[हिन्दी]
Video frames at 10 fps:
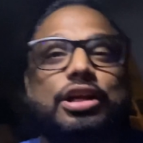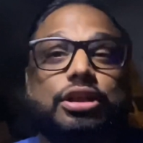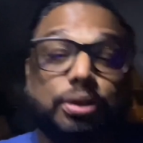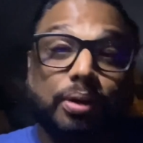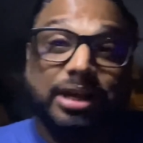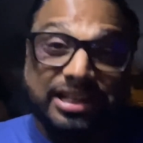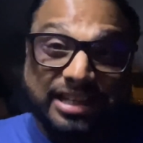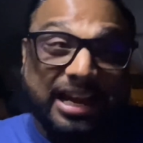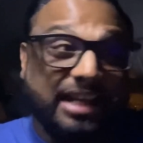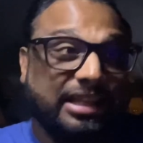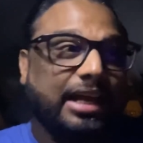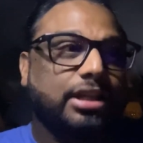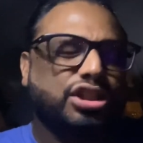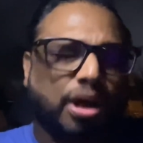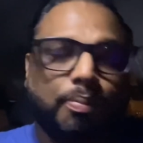सो इसे कहते हैं
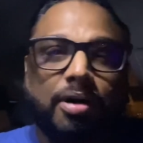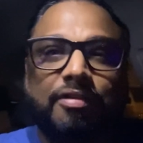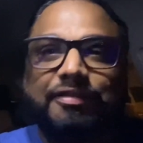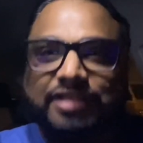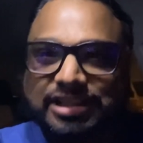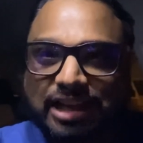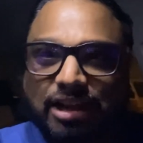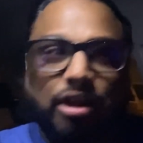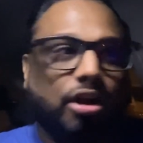स्टॉप ओवर वीजा